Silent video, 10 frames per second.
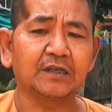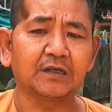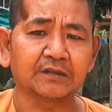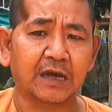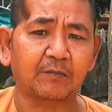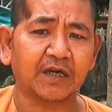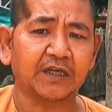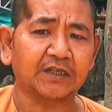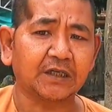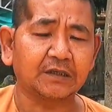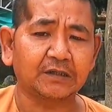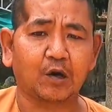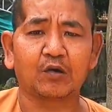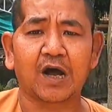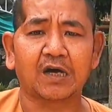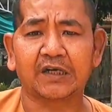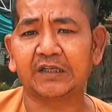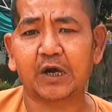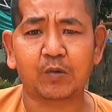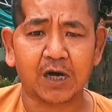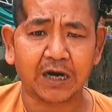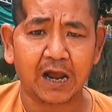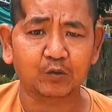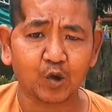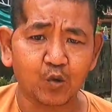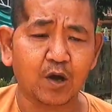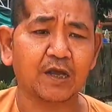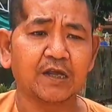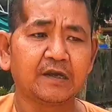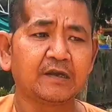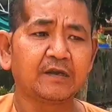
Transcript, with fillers: với lương tâm là vị sư đó trọn đời chỉ theo phật đạo tu thôi